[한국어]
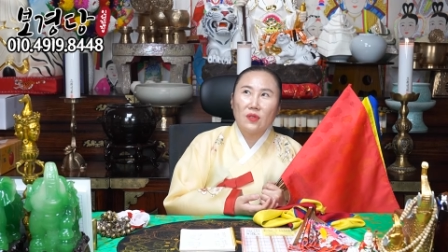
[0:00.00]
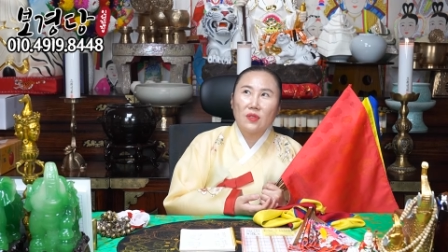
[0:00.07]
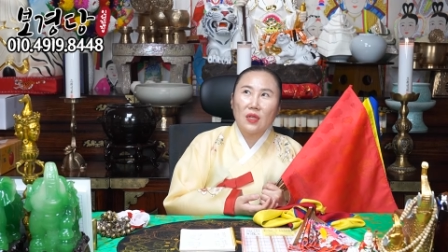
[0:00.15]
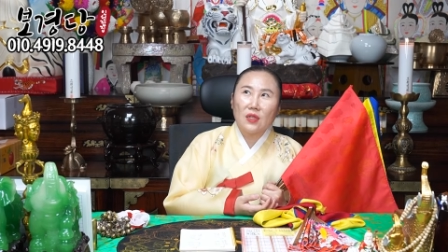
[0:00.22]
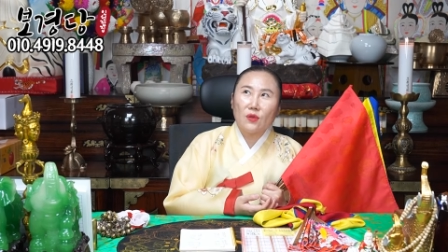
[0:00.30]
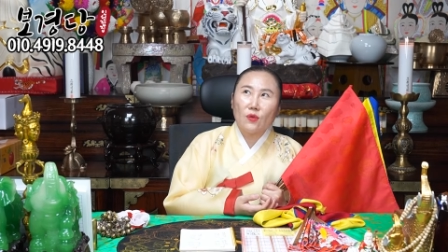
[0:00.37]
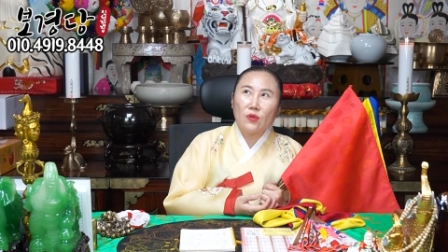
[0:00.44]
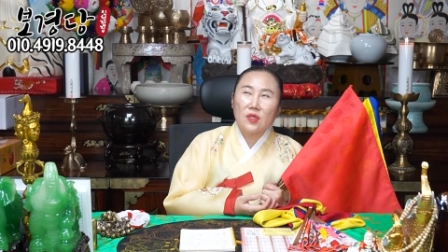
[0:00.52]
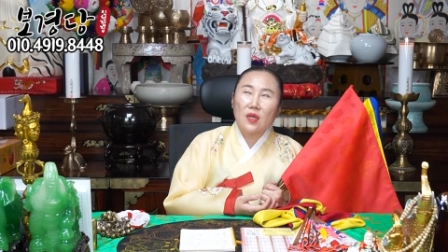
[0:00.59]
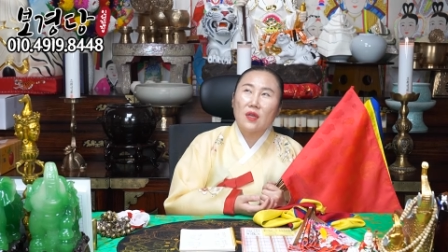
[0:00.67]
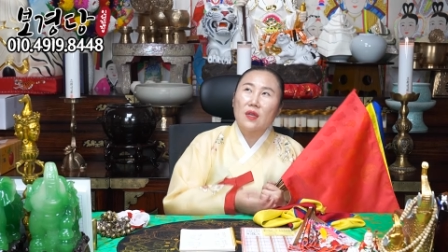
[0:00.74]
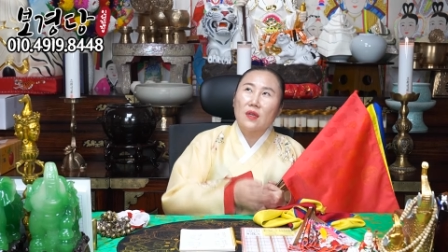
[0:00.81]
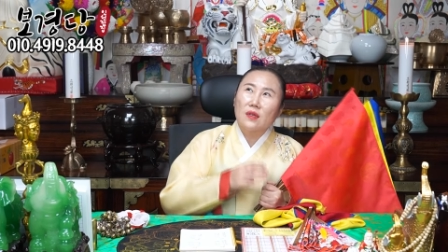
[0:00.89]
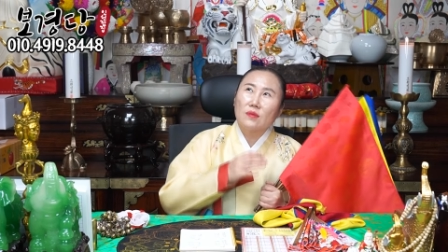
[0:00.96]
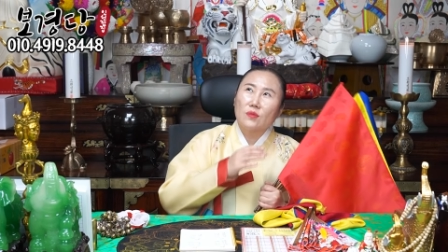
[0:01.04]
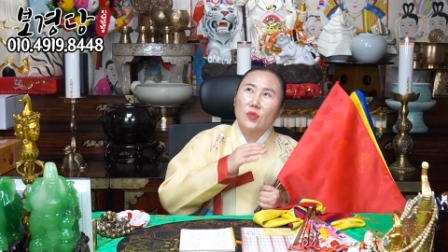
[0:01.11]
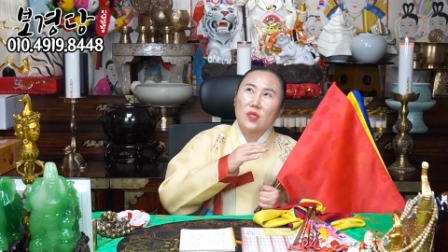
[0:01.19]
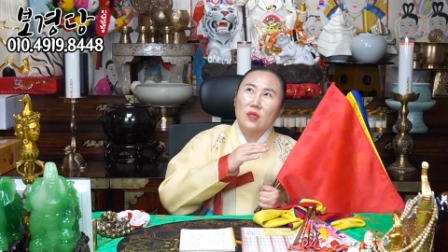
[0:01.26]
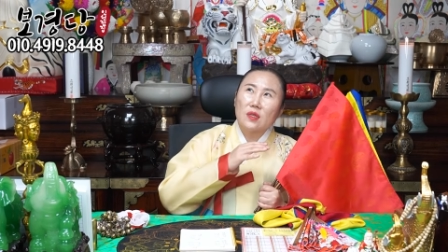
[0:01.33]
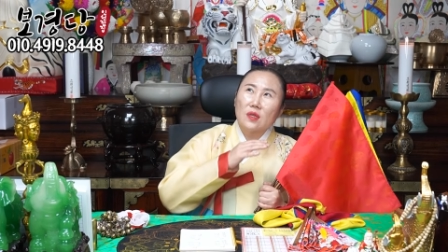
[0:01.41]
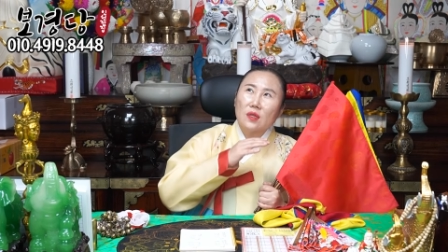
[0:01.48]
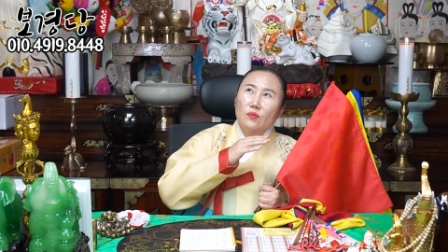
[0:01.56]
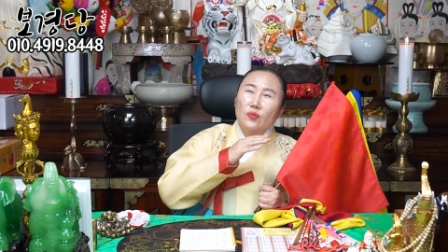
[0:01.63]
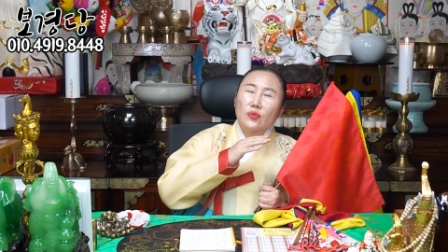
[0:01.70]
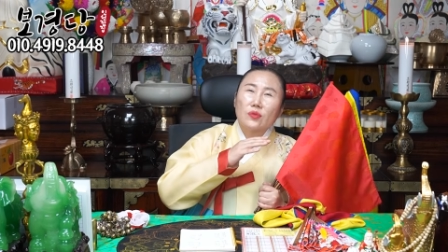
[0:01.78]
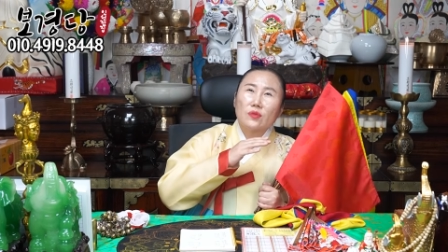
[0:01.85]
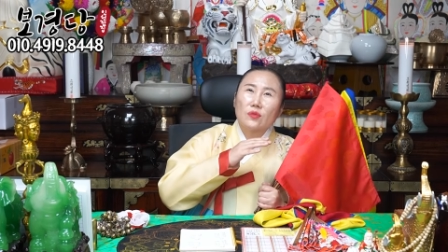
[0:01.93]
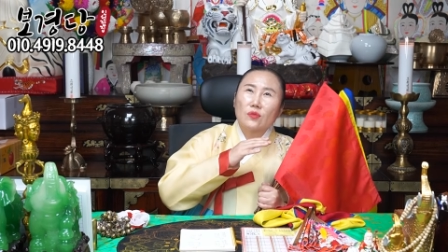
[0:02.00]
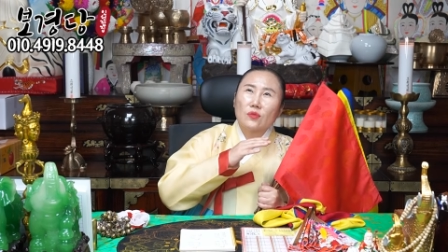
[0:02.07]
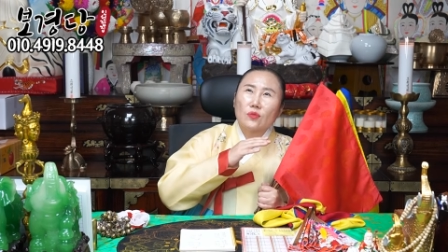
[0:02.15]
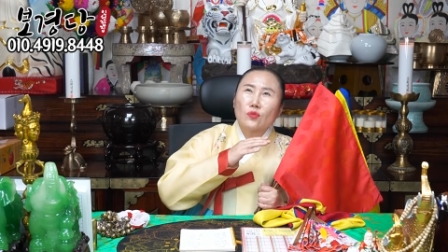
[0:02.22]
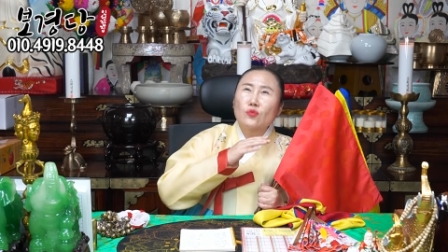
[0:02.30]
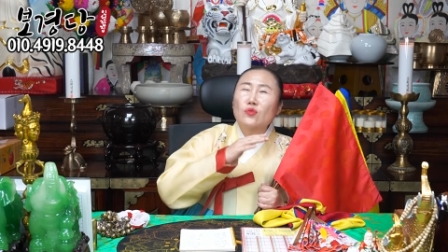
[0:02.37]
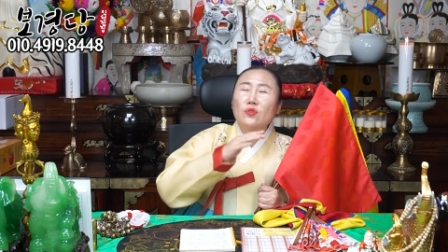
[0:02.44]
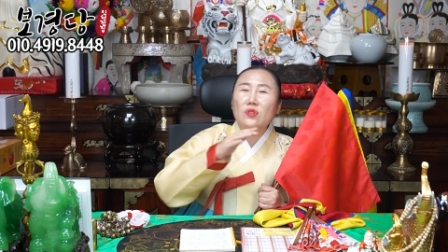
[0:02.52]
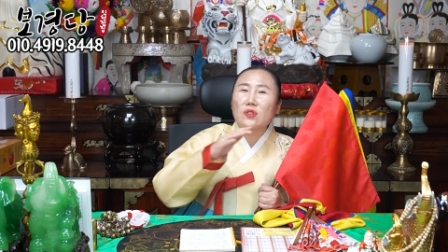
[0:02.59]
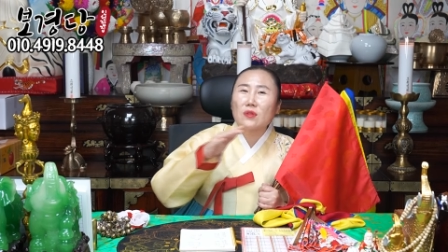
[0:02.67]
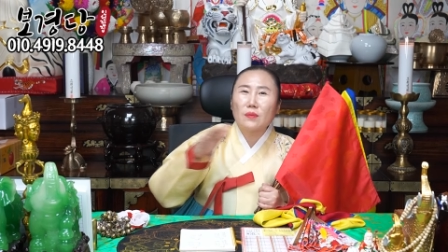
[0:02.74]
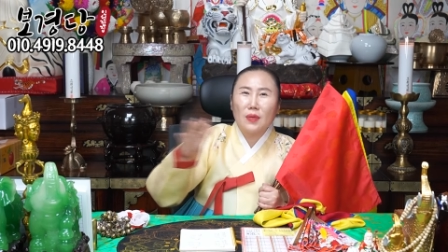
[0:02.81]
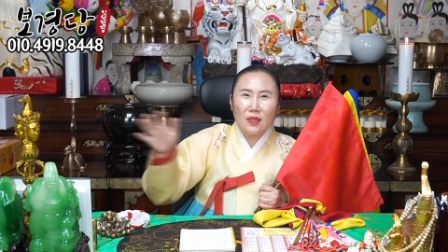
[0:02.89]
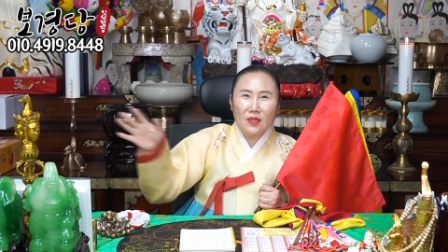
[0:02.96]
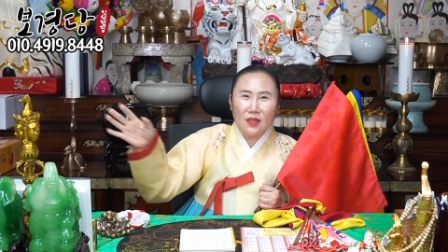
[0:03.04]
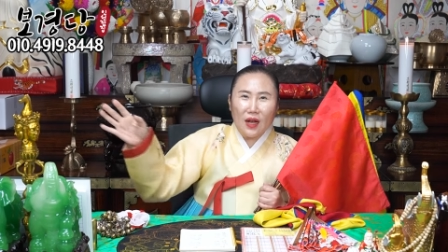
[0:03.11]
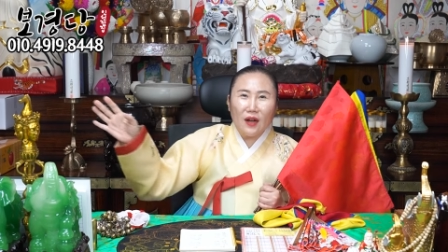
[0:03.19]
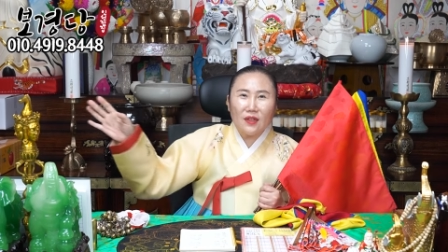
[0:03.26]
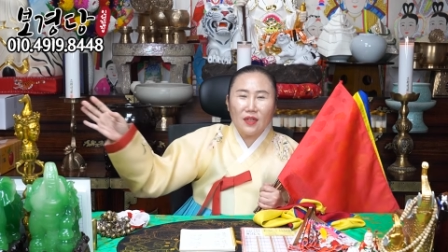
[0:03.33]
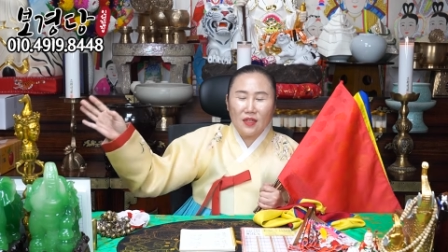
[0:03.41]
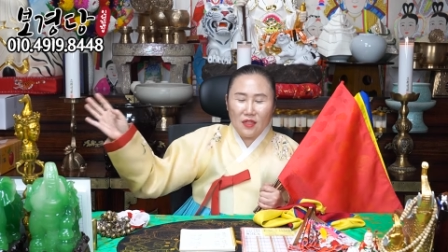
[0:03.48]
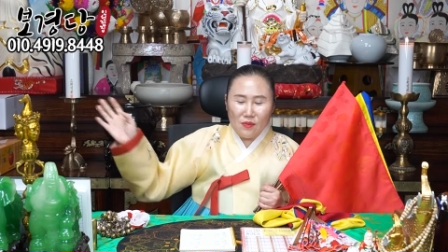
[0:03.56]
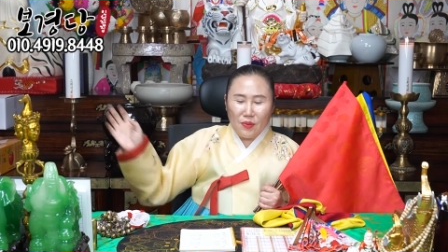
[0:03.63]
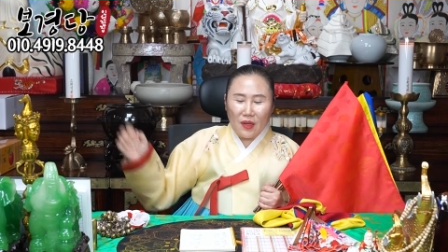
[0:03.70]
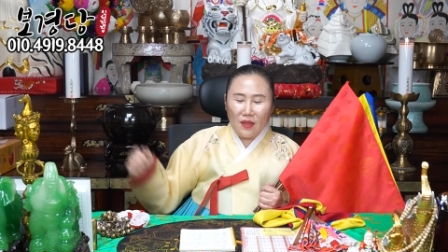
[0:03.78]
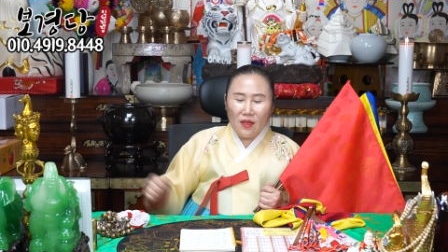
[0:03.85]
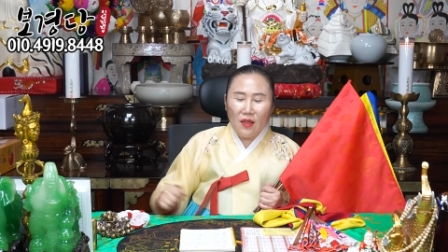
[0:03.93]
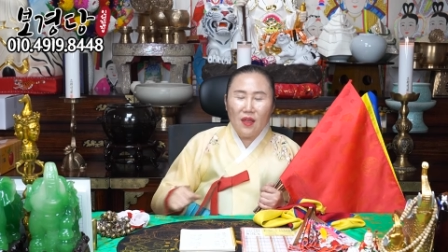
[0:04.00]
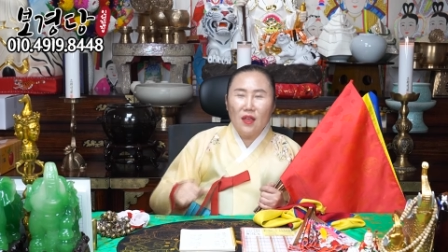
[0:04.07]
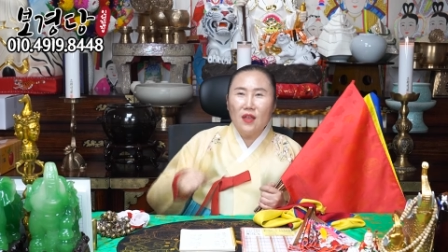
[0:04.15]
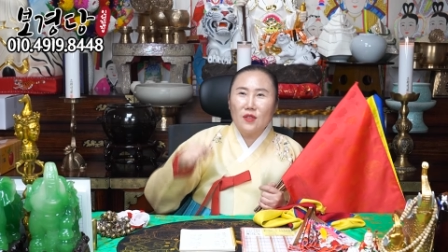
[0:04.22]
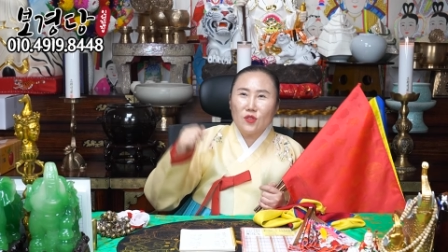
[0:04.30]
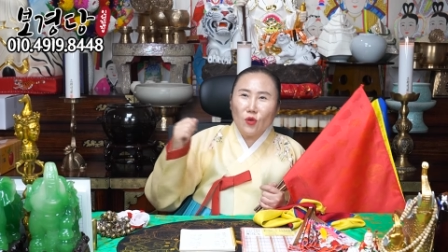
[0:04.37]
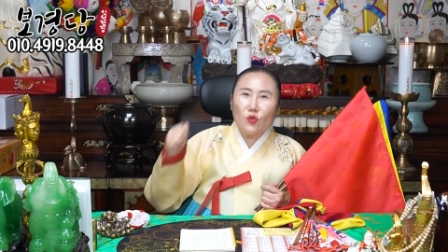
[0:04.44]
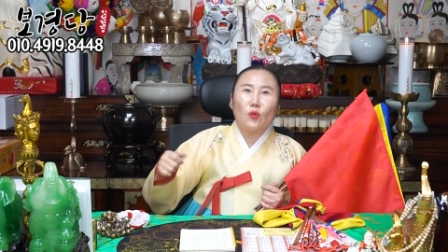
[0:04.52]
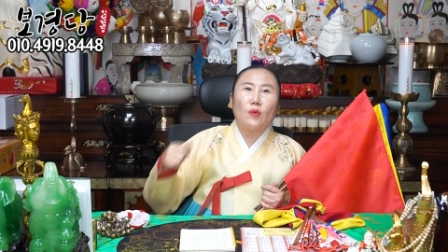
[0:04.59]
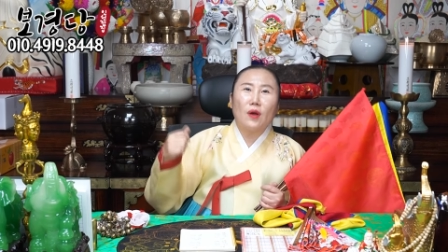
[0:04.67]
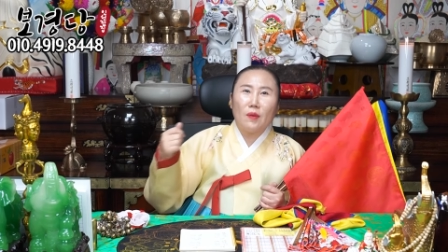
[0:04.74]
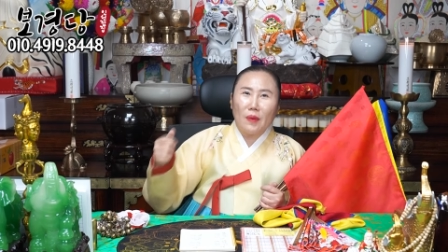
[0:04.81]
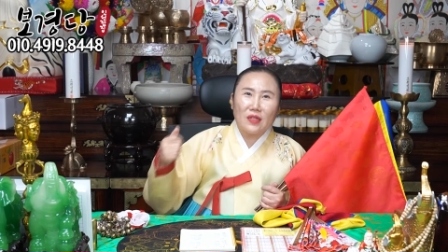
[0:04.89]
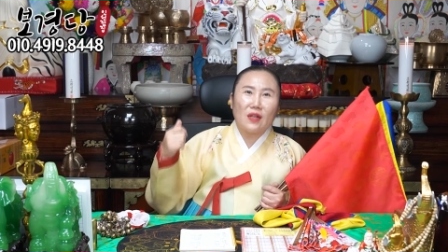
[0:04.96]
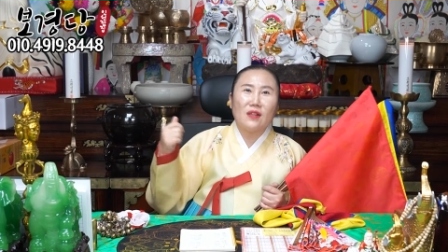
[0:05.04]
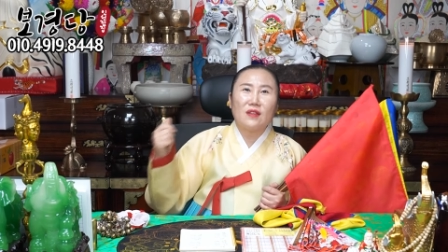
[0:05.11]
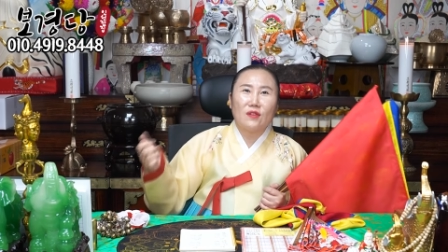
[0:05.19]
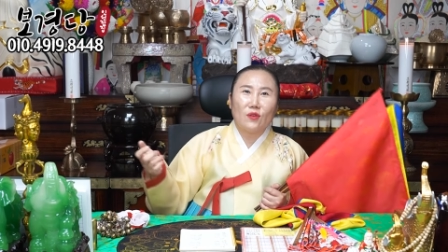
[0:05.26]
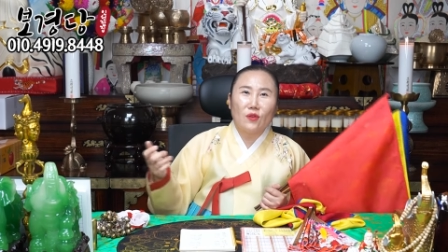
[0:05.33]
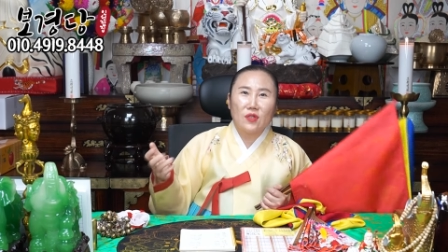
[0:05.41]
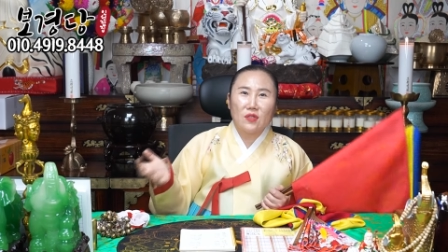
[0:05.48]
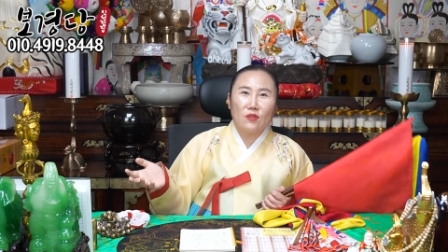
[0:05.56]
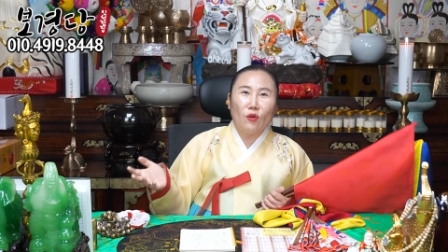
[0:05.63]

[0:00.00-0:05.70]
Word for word: 아니고 이제 뭐지 풀 누르스름한 가을의 들판에 적토마가 막 달리는 거지.